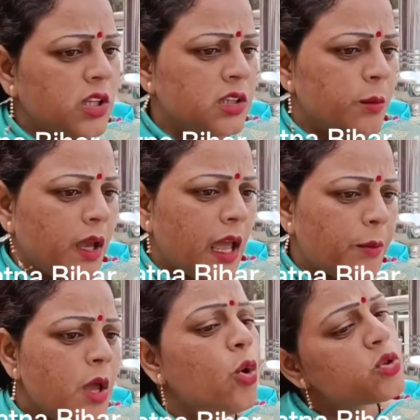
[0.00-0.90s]
लोकतंत्र में है
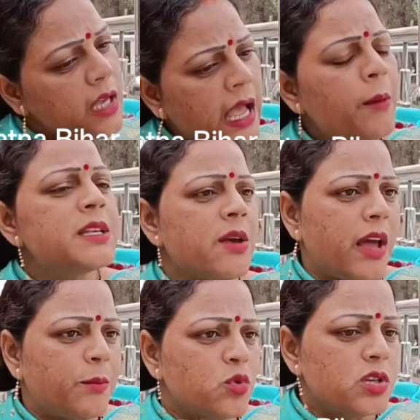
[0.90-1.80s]
आप उसका काम है
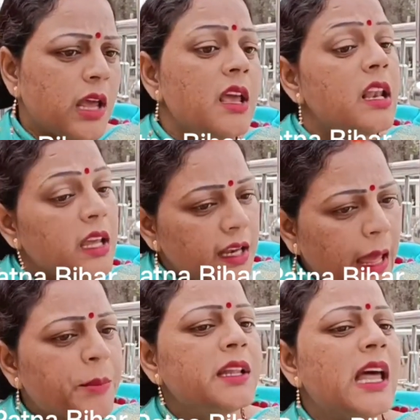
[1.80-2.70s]
सवाल पूछना
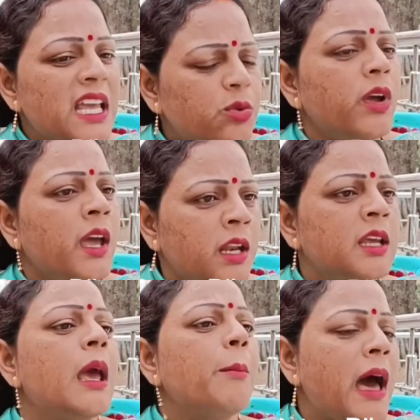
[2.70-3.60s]
लेकिन आपका दायित्व है
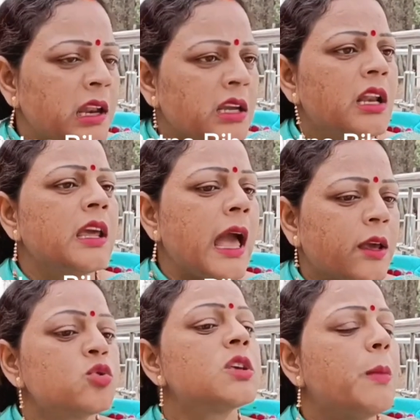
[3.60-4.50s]
ना कि आप बाहर निकल के
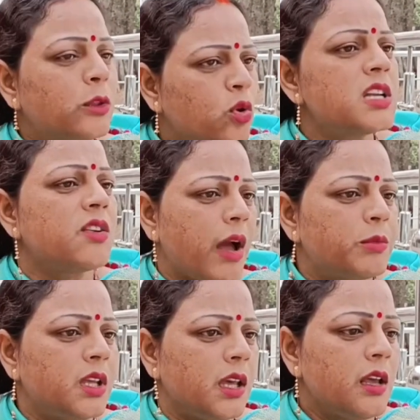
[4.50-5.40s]
आके उसकी बातों का
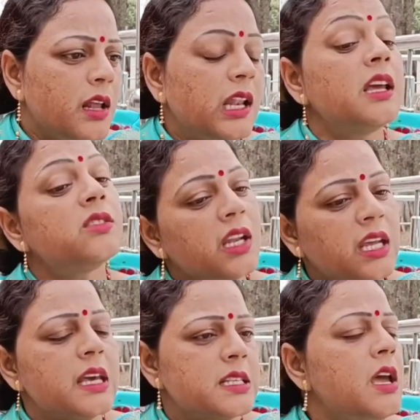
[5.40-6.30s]
जवाब दें हैं लेकिन
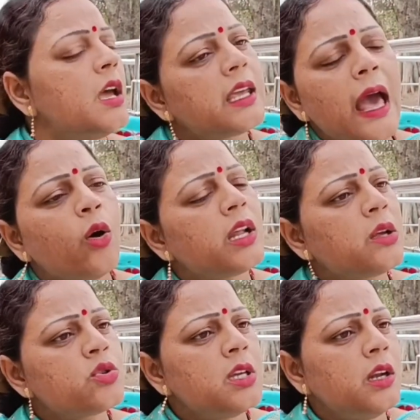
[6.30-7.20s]
तरीके से क्या हो
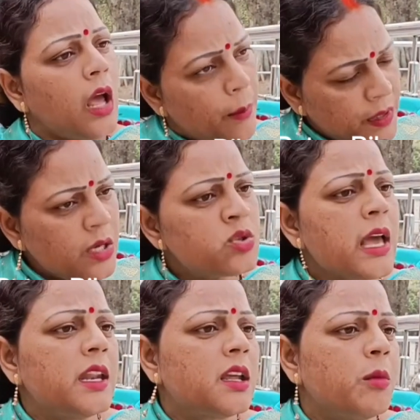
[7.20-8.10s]
रहा था उस दिन हम भी थे
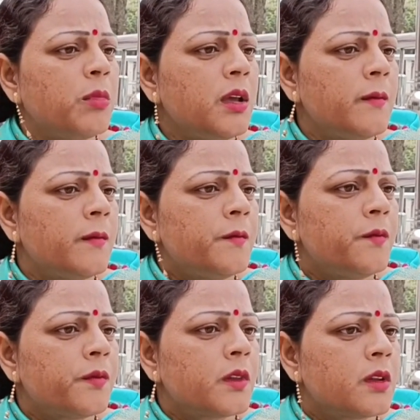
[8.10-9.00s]
उस कार्यक्रम में
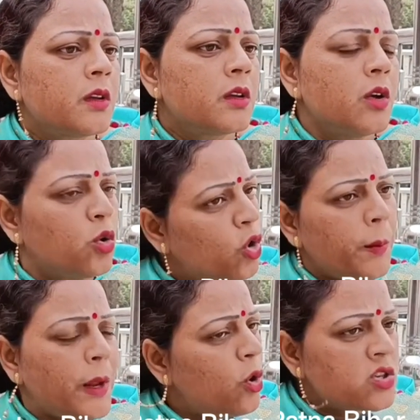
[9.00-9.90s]

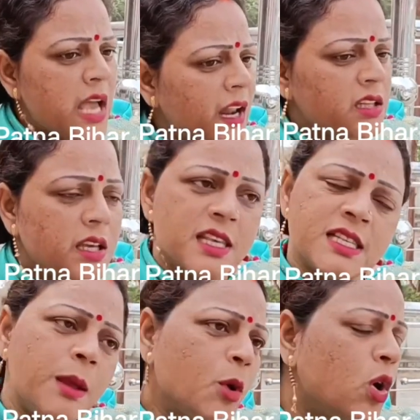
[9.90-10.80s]
रोड पे लोग जा रहे थे
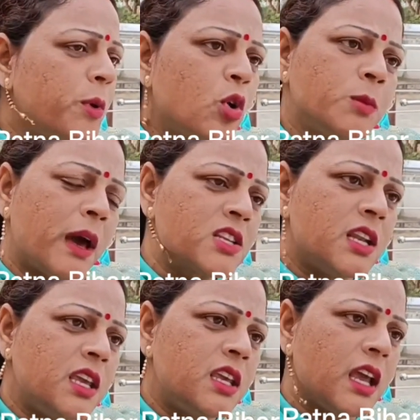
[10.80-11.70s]
किसी ने भी कोई विरोध
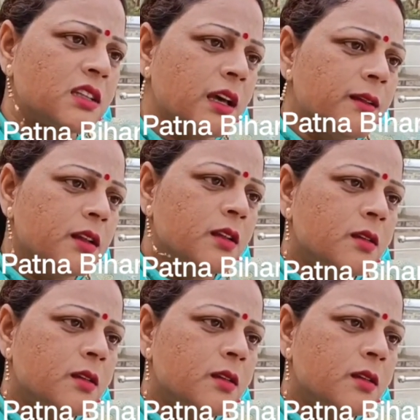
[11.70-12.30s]
मार्च नहीं किया था